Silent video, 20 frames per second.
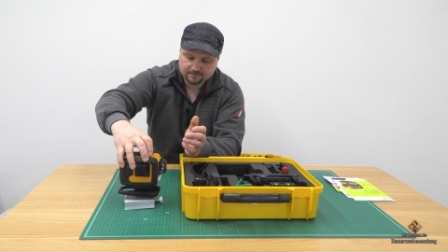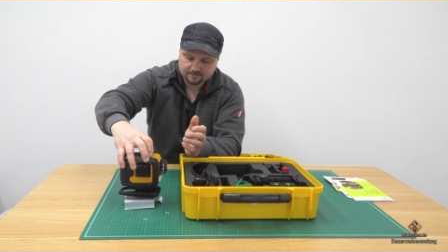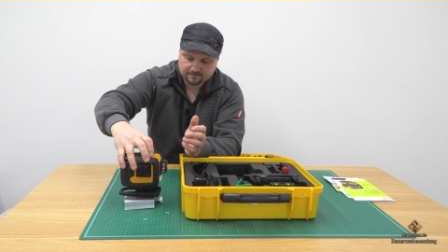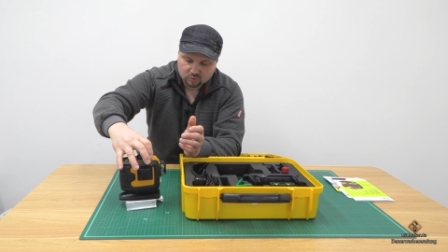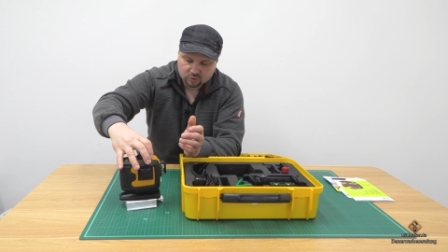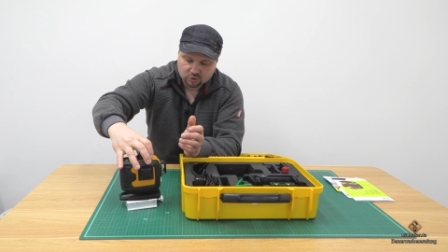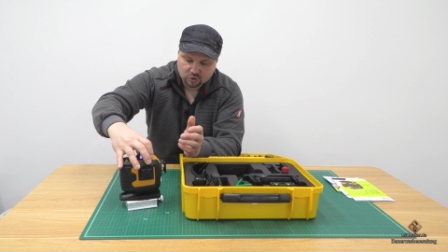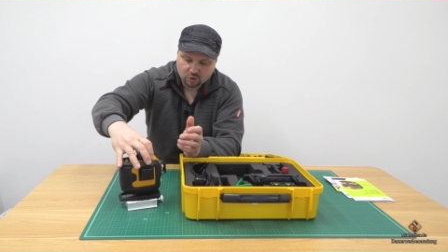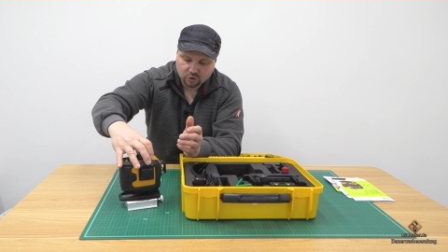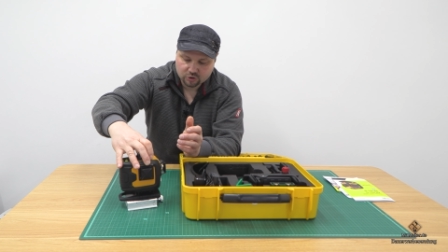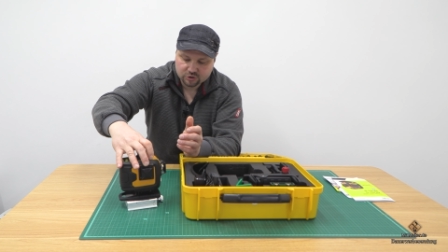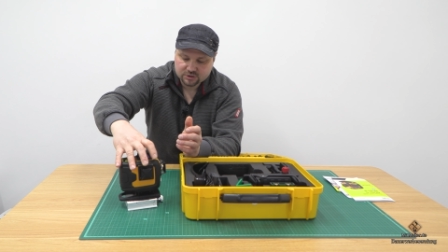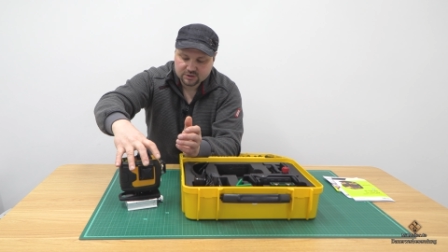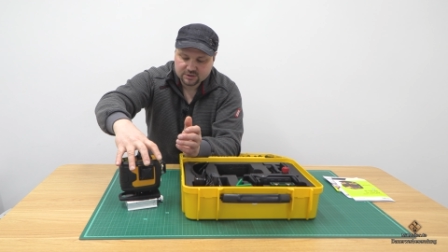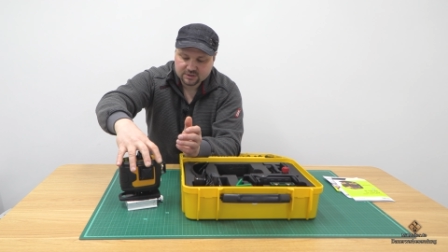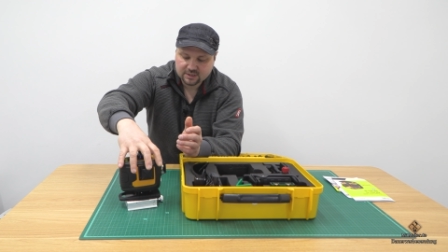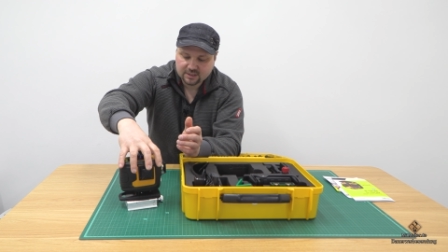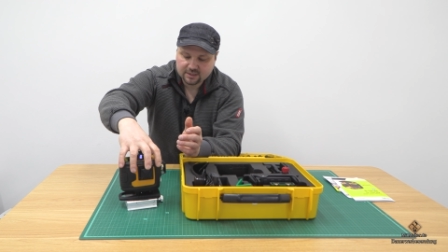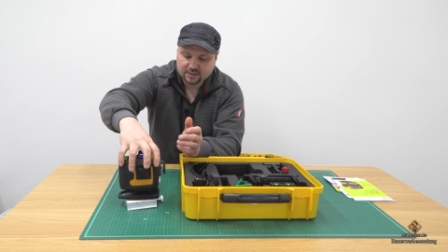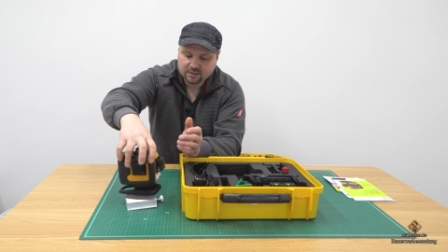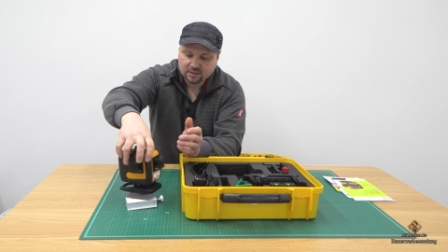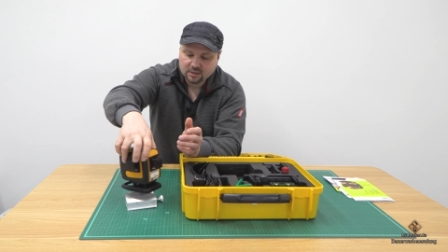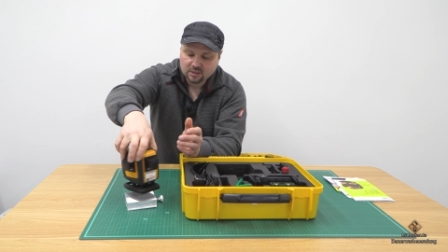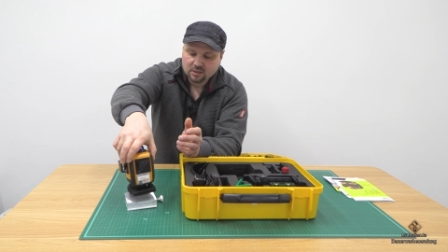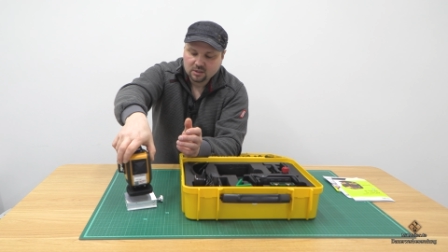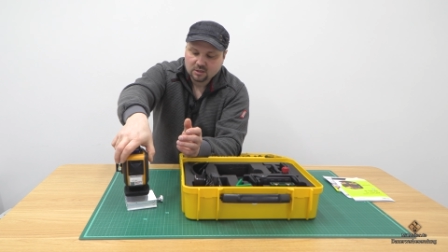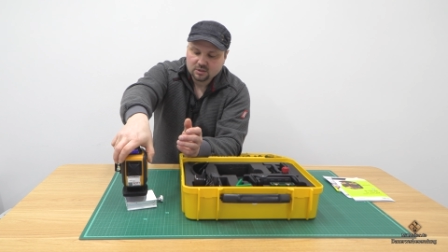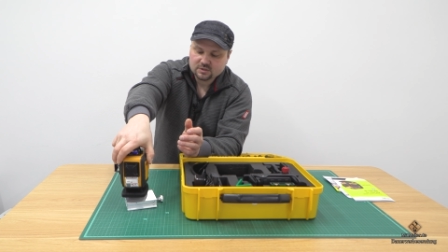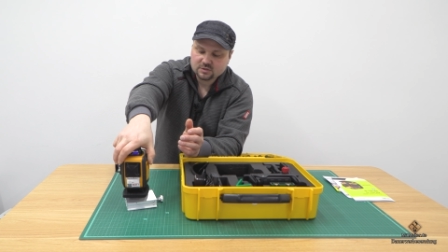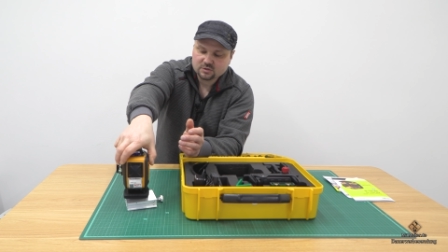und könnt dann
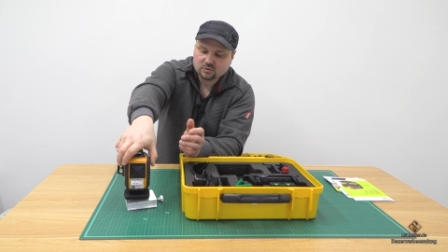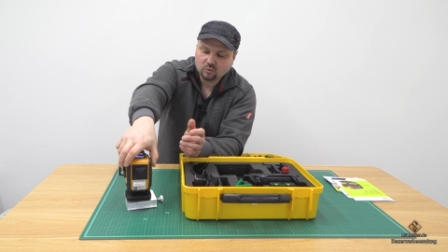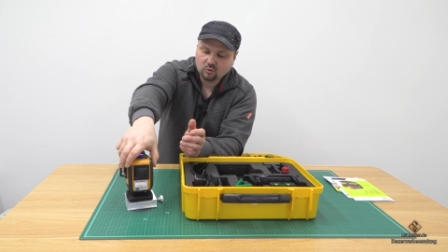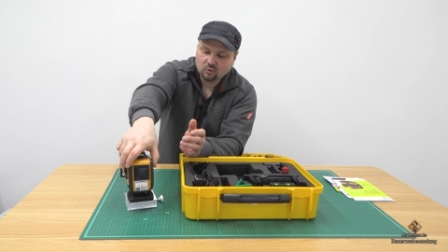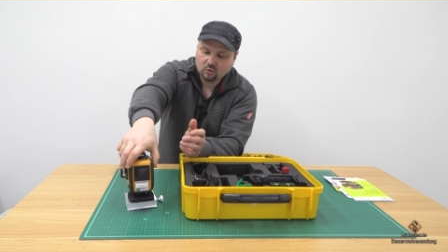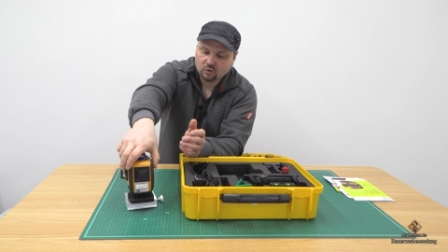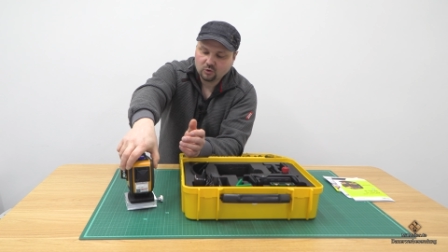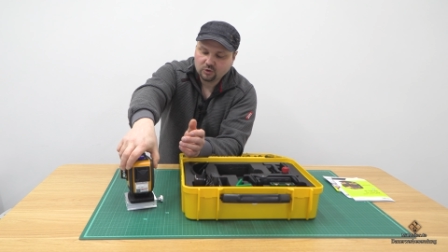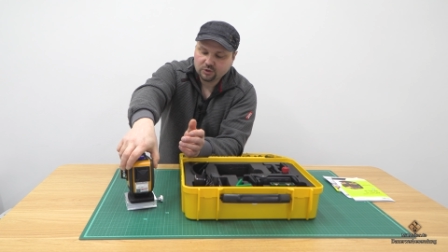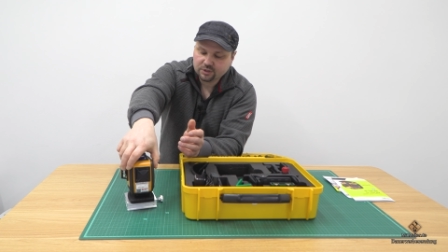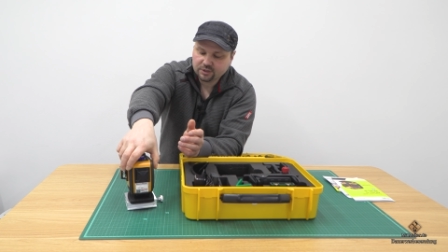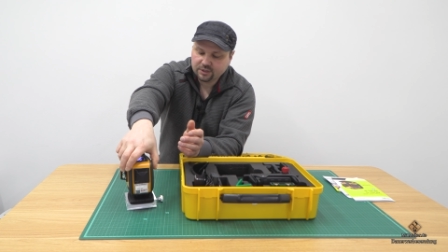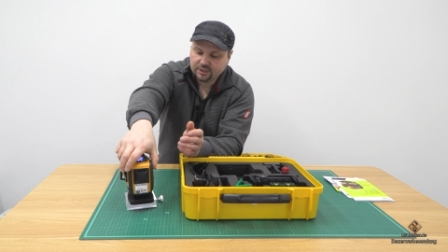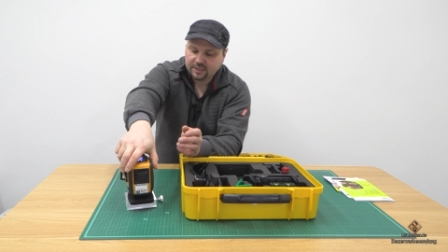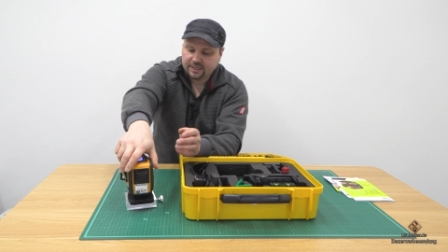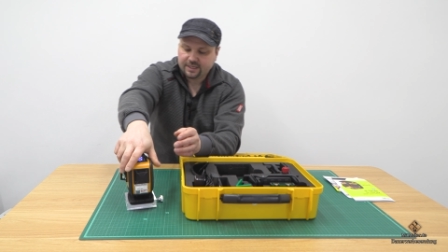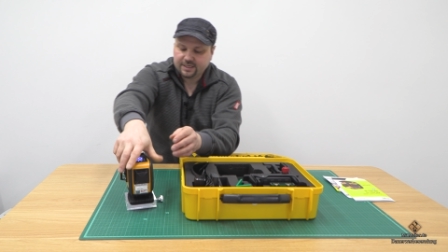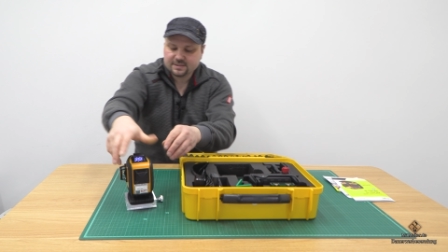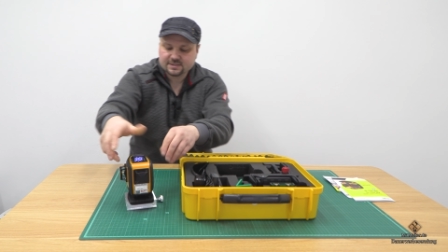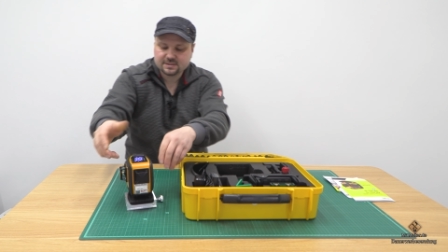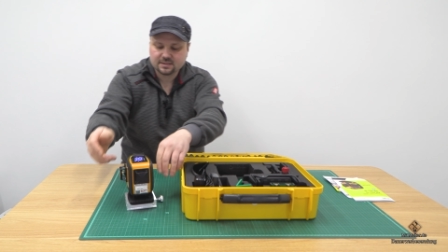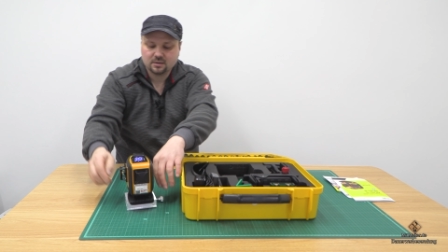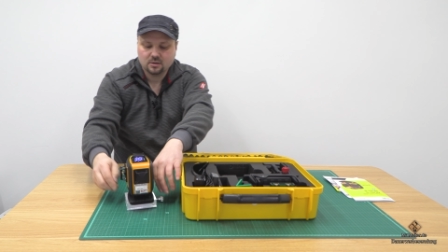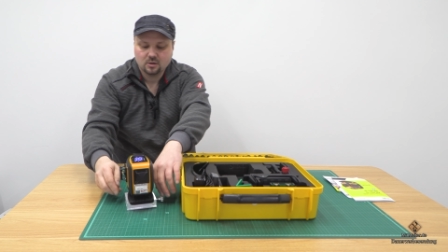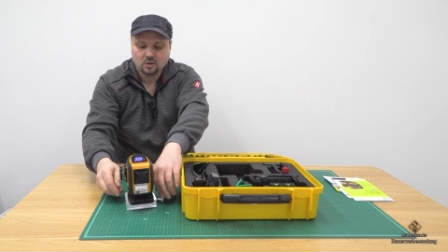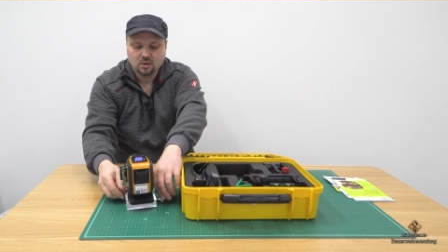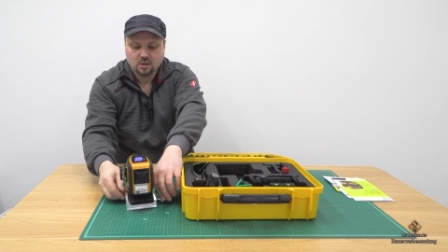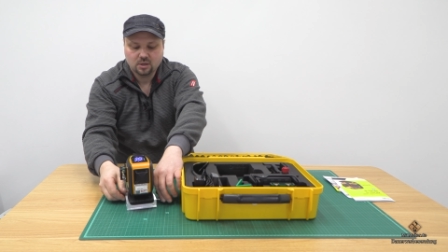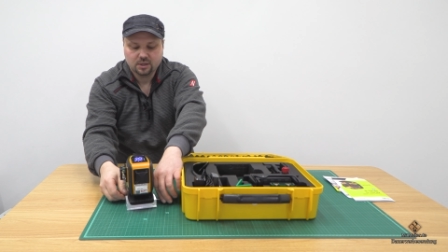so euren Laser